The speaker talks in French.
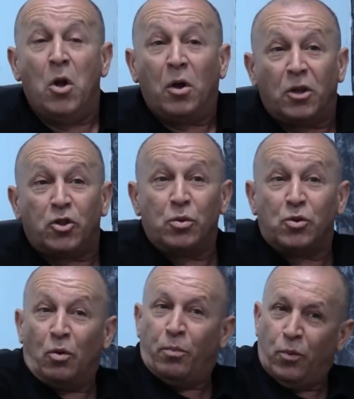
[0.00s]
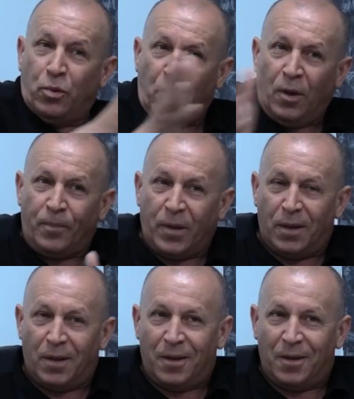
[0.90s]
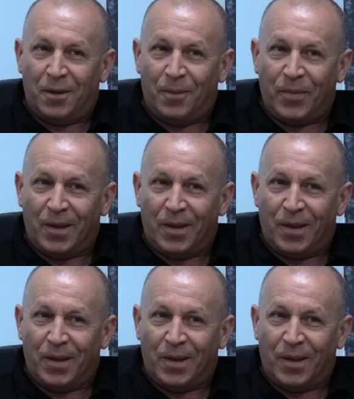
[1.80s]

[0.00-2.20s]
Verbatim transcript: La chose qu'on peut euh,